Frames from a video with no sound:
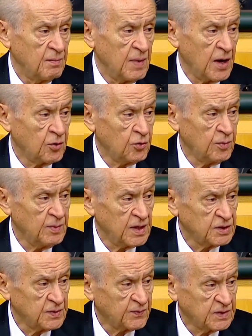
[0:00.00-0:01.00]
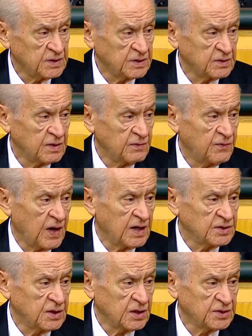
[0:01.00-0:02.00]
merhum Necip Kız
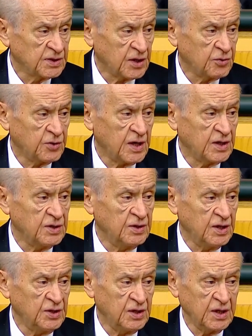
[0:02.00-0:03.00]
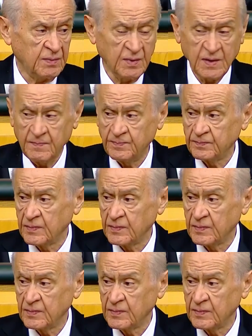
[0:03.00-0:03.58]
Fazıl Kısakürek'in dediği gibi